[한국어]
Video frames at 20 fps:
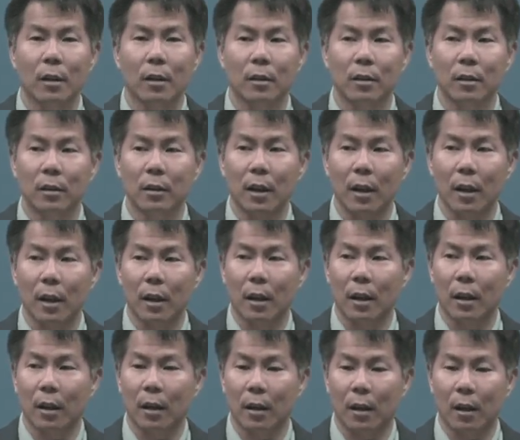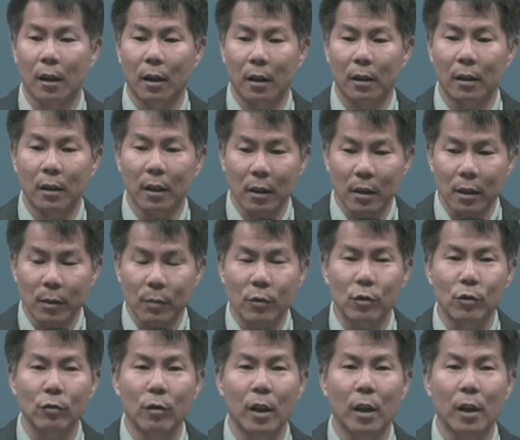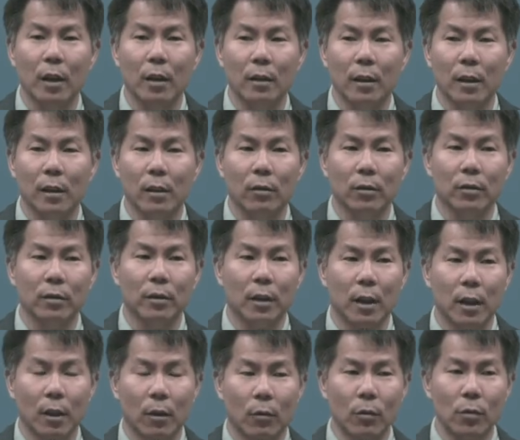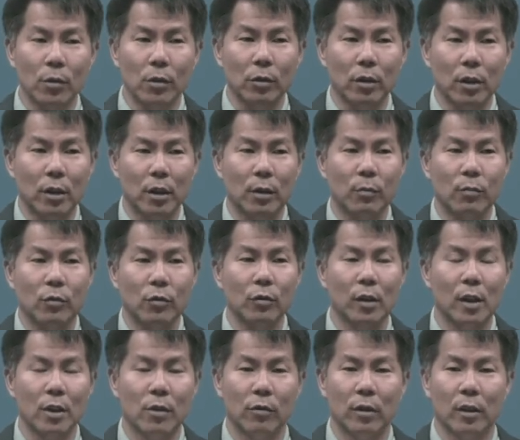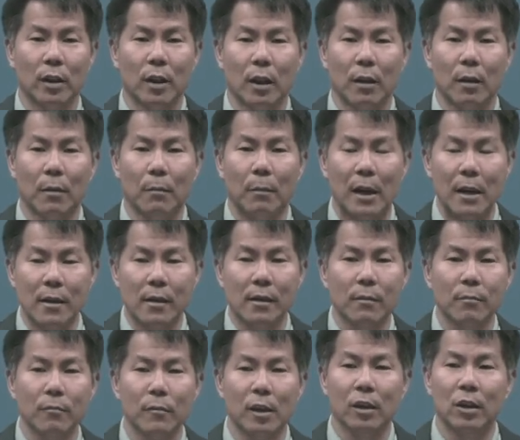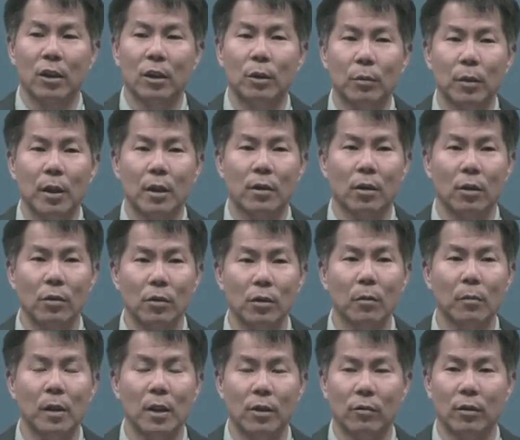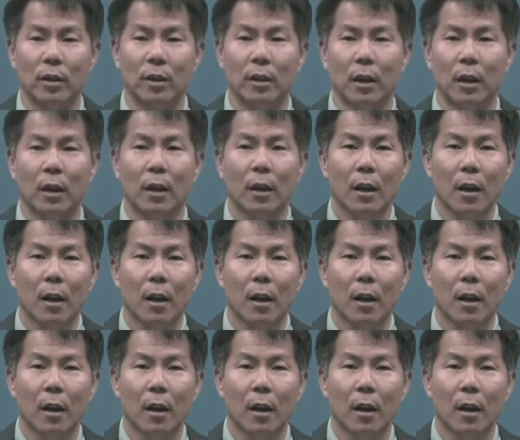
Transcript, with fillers: 그의 그가 집중해야 될 것들에 온전히 집중할 수 있게 말씀과 기도에 전념할 수 있게